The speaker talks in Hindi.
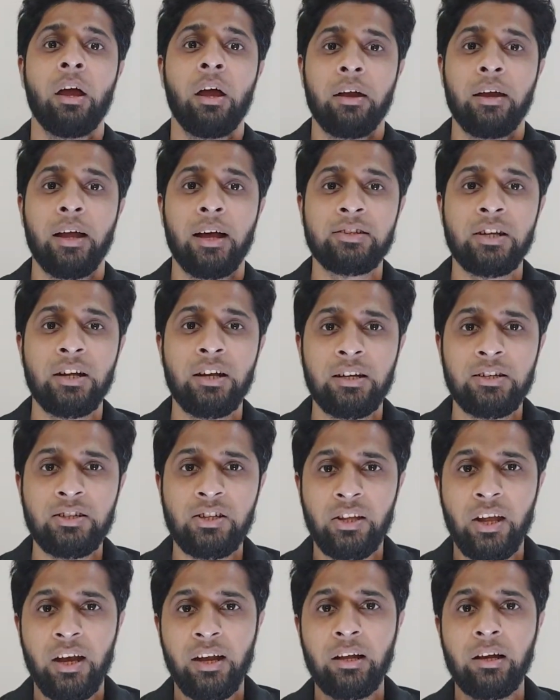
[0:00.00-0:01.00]
नाजीन इसी
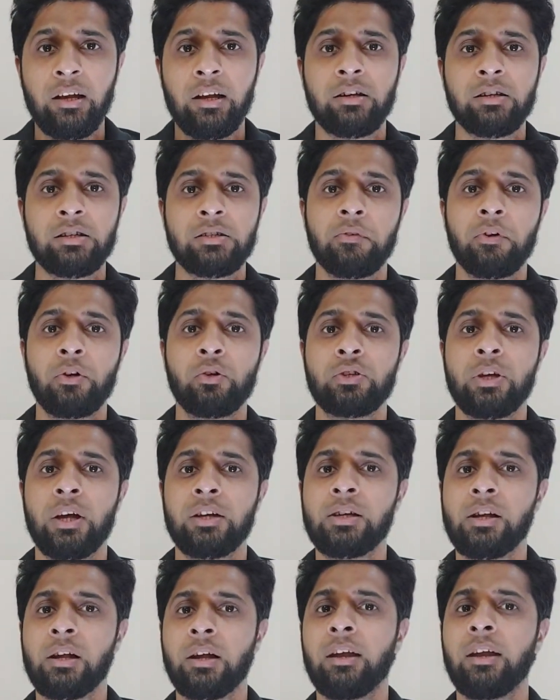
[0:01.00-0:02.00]
तरह की लेटेस्ट वीडियोस
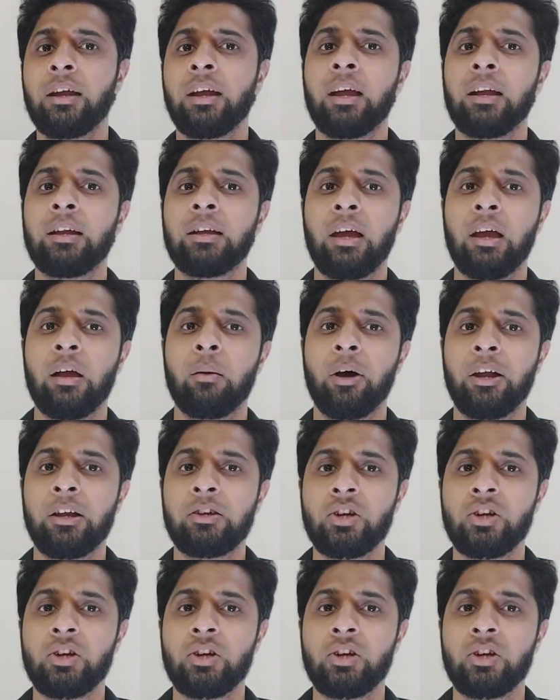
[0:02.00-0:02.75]
हासिल करने के लिए हमारे